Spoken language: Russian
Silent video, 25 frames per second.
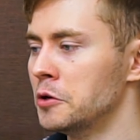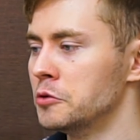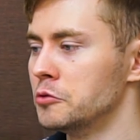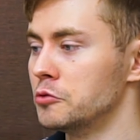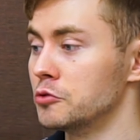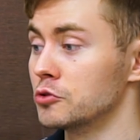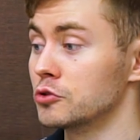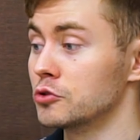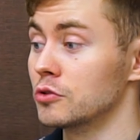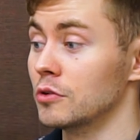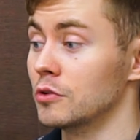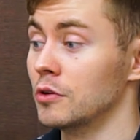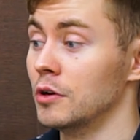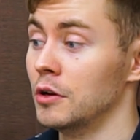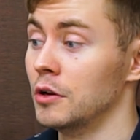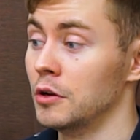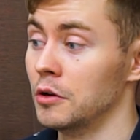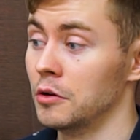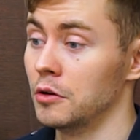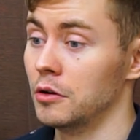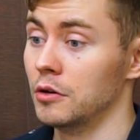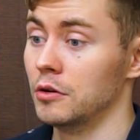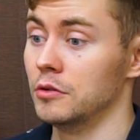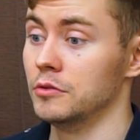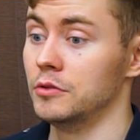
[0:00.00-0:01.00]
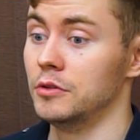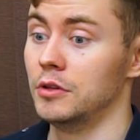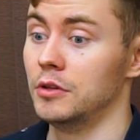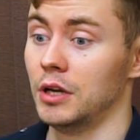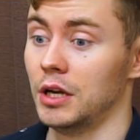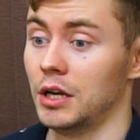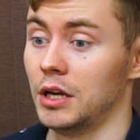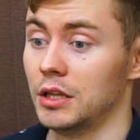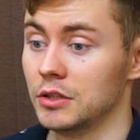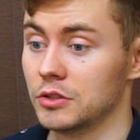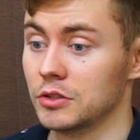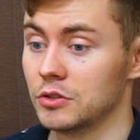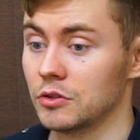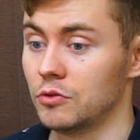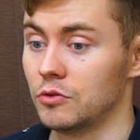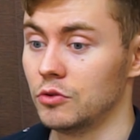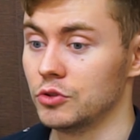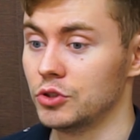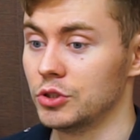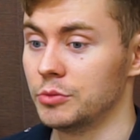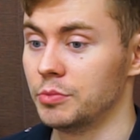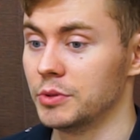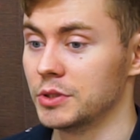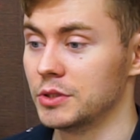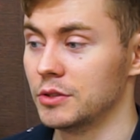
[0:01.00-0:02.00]
То, что да, она
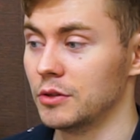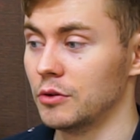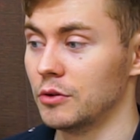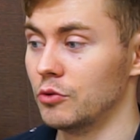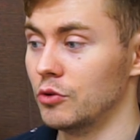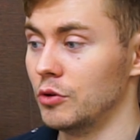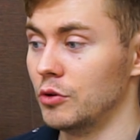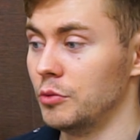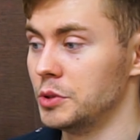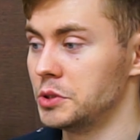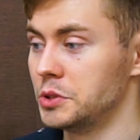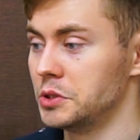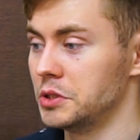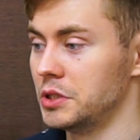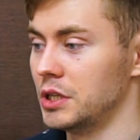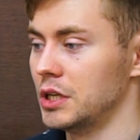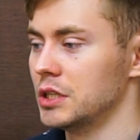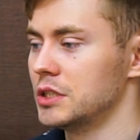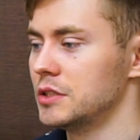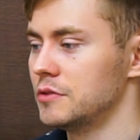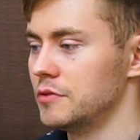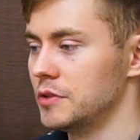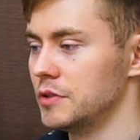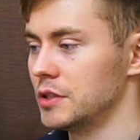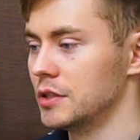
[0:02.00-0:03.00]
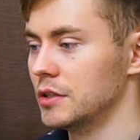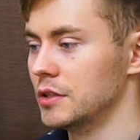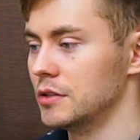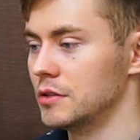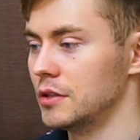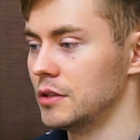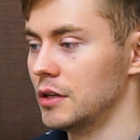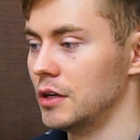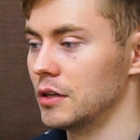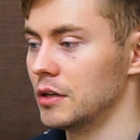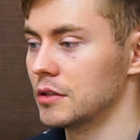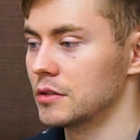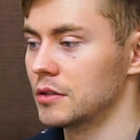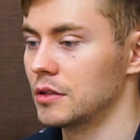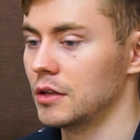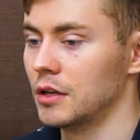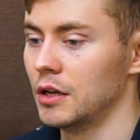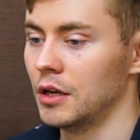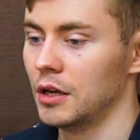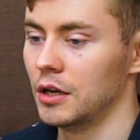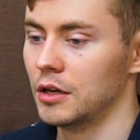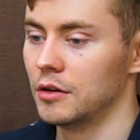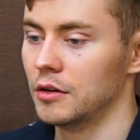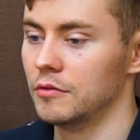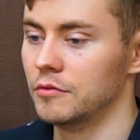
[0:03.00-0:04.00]
захочет познакомиться, даст свои контакты.
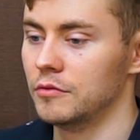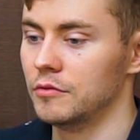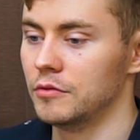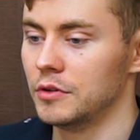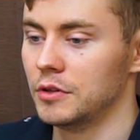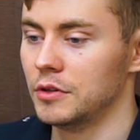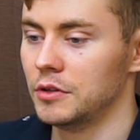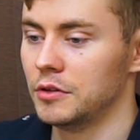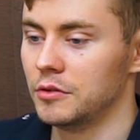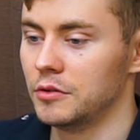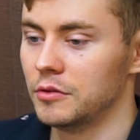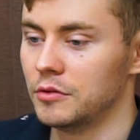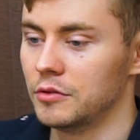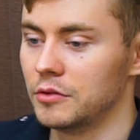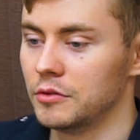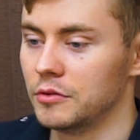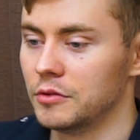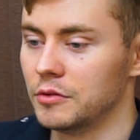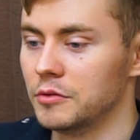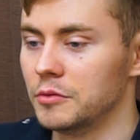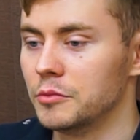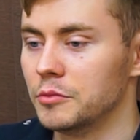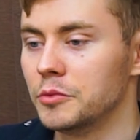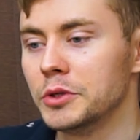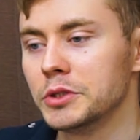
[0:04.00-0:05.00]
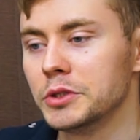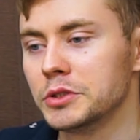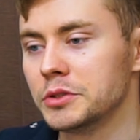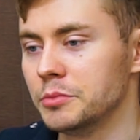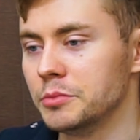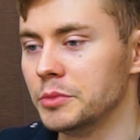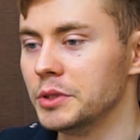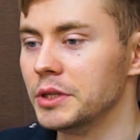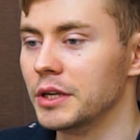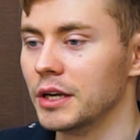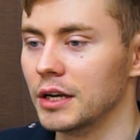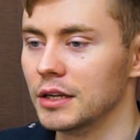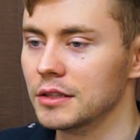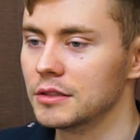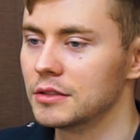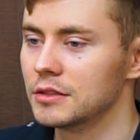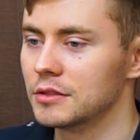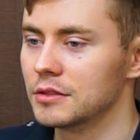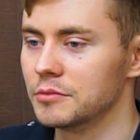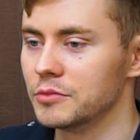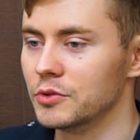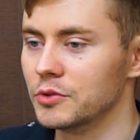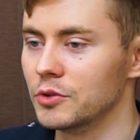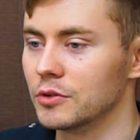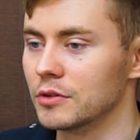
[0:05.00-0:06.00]
Вы э, будет смеяться
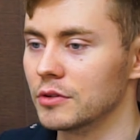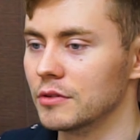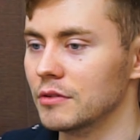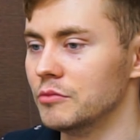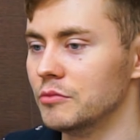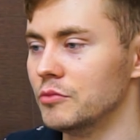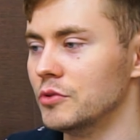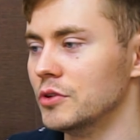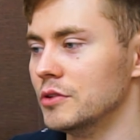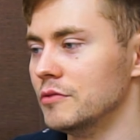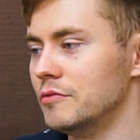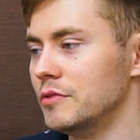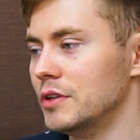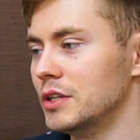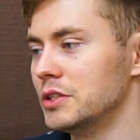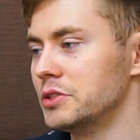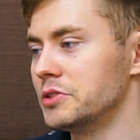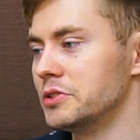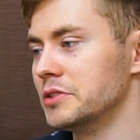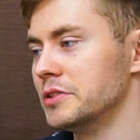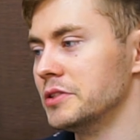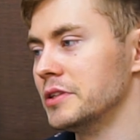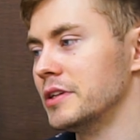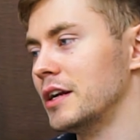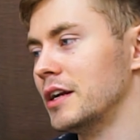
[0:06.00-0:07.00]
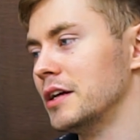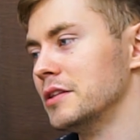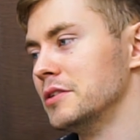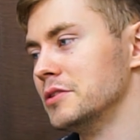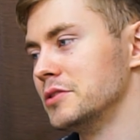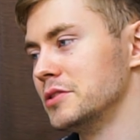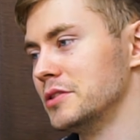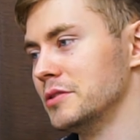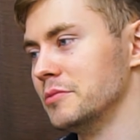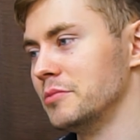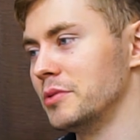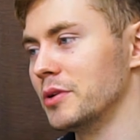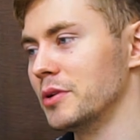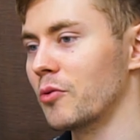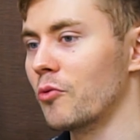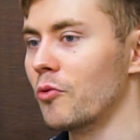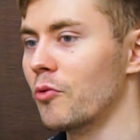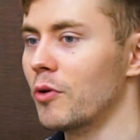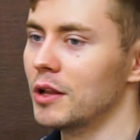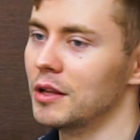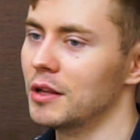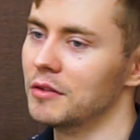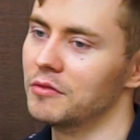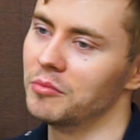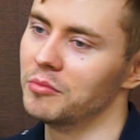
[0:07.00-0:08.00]
много, вам будет весело, радостно,
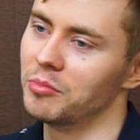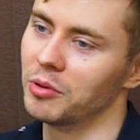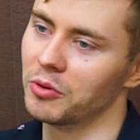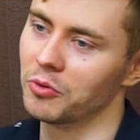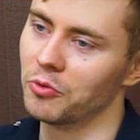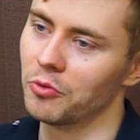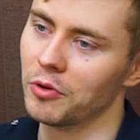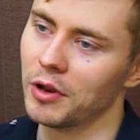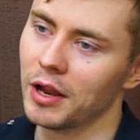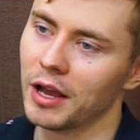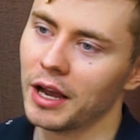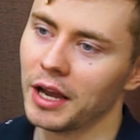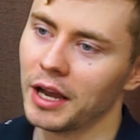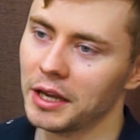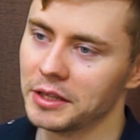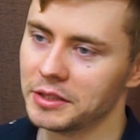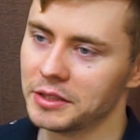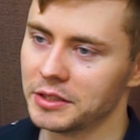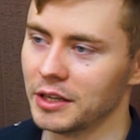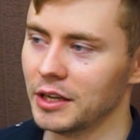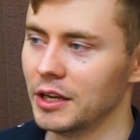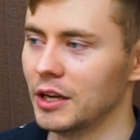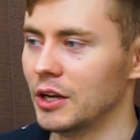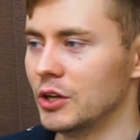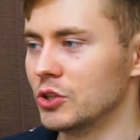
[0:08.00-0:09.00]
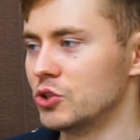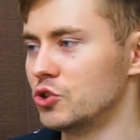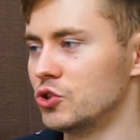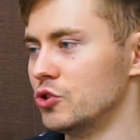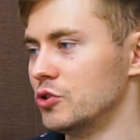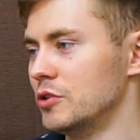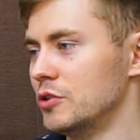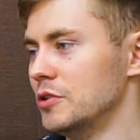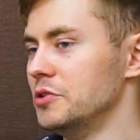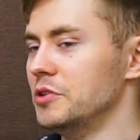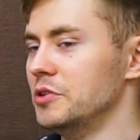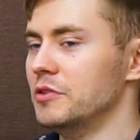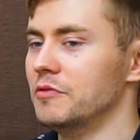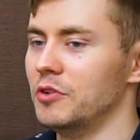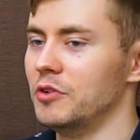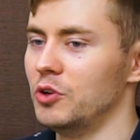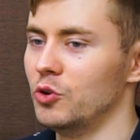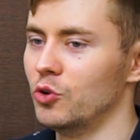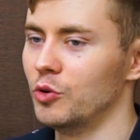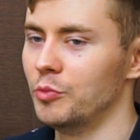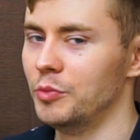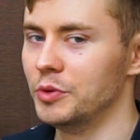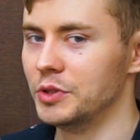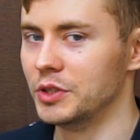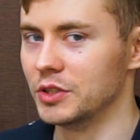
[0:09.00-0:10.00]
прикольно, вы погуляете, чуть ли не
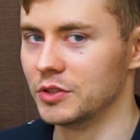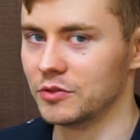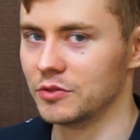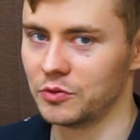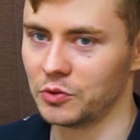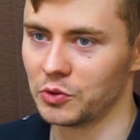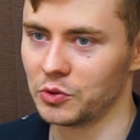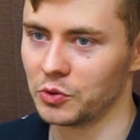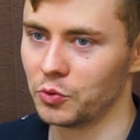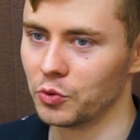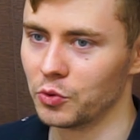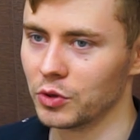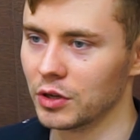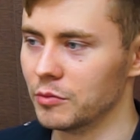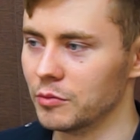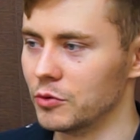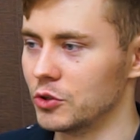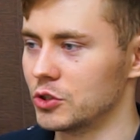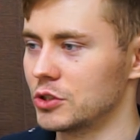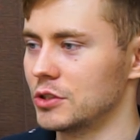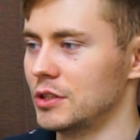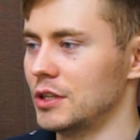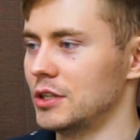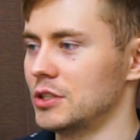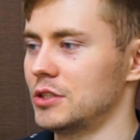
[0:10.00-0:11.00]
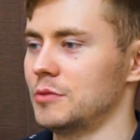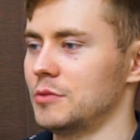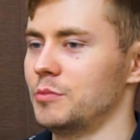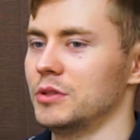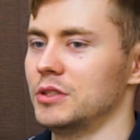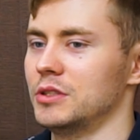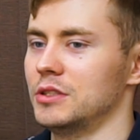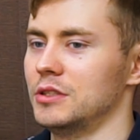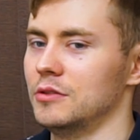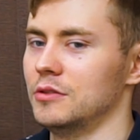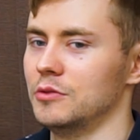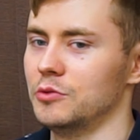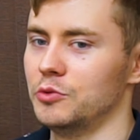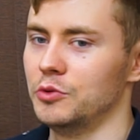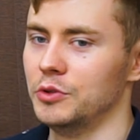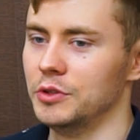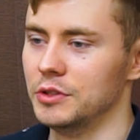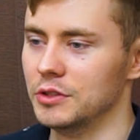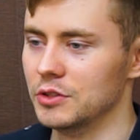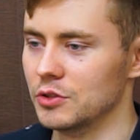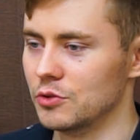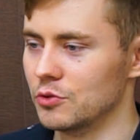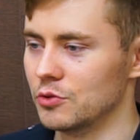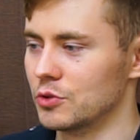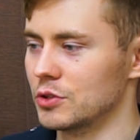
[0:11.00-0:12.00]
влюбитесь друг в друга, может даже
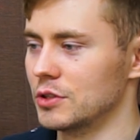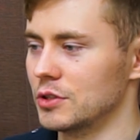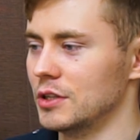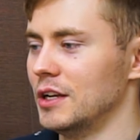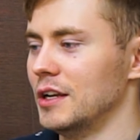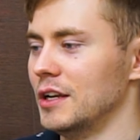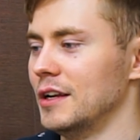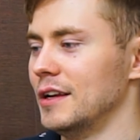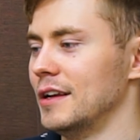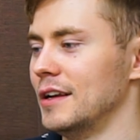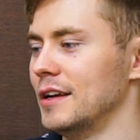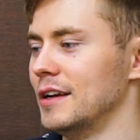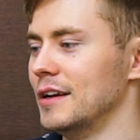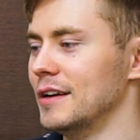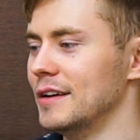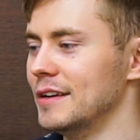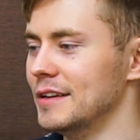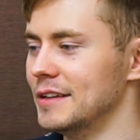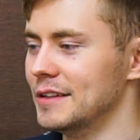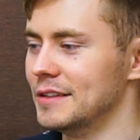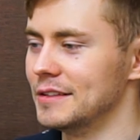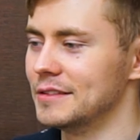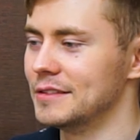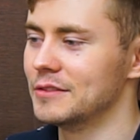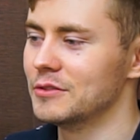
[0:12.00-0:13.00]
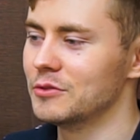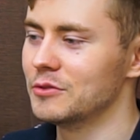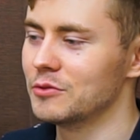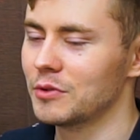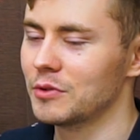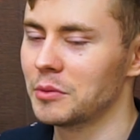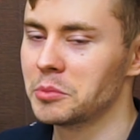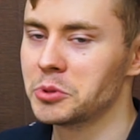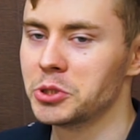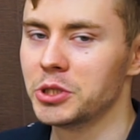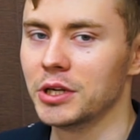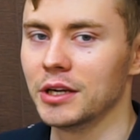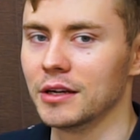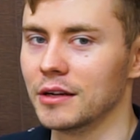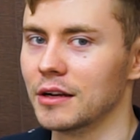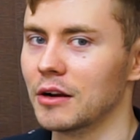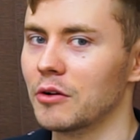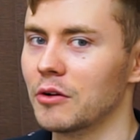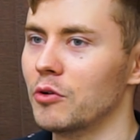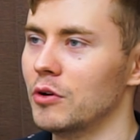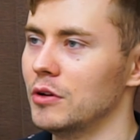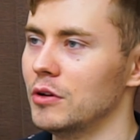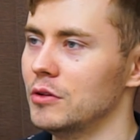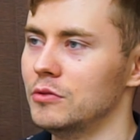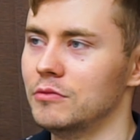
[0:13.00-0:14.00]
поцелуетесь уже. Э, ну и вообще,
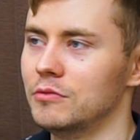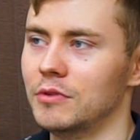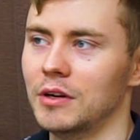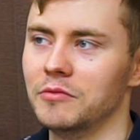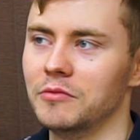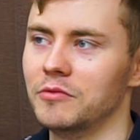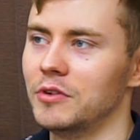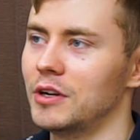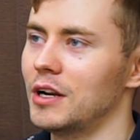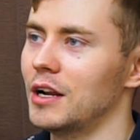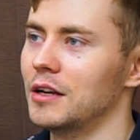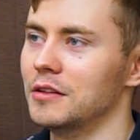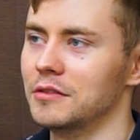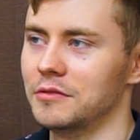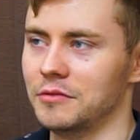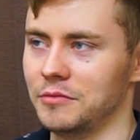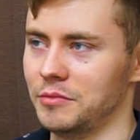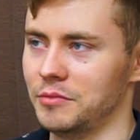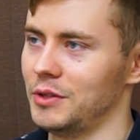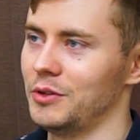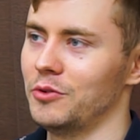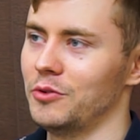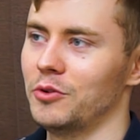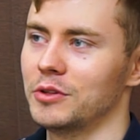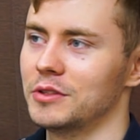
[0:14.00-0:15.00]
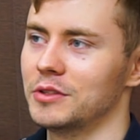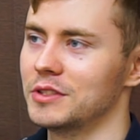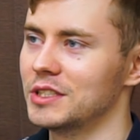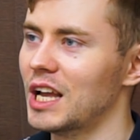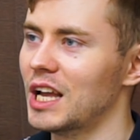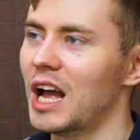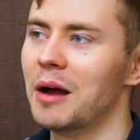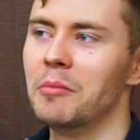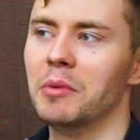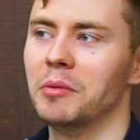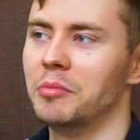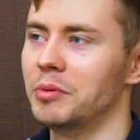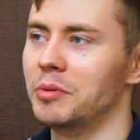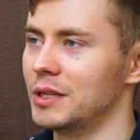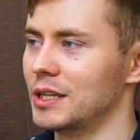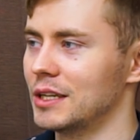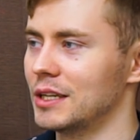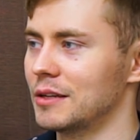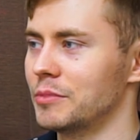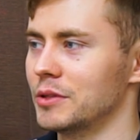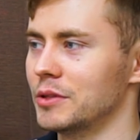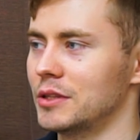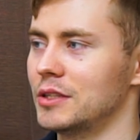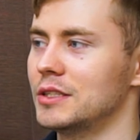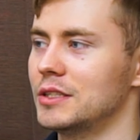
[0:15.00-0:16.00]
какой вам вариант придет, самый
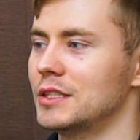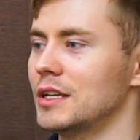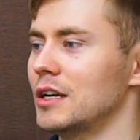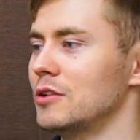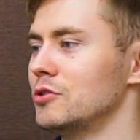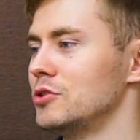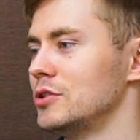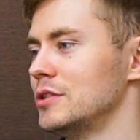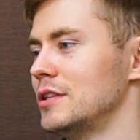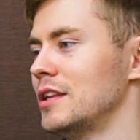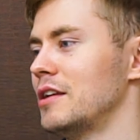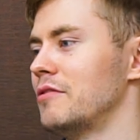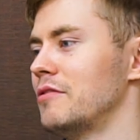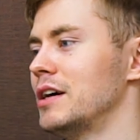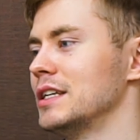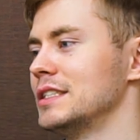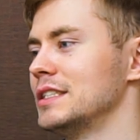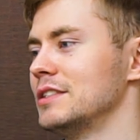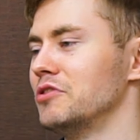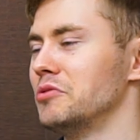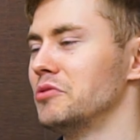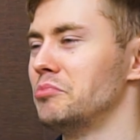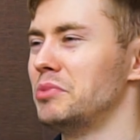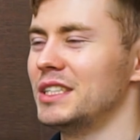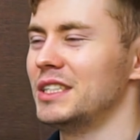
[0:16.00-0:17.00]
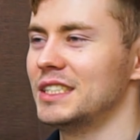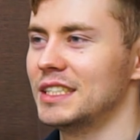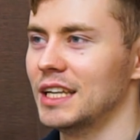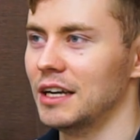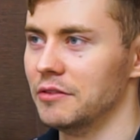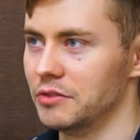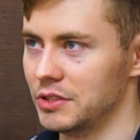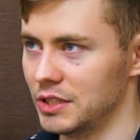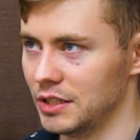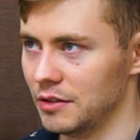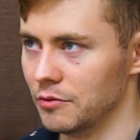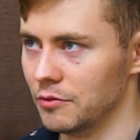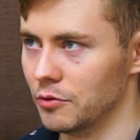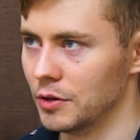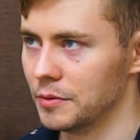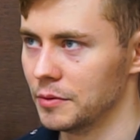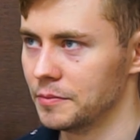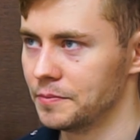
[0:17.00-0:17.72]
потрясающий для вас, вот представьте его.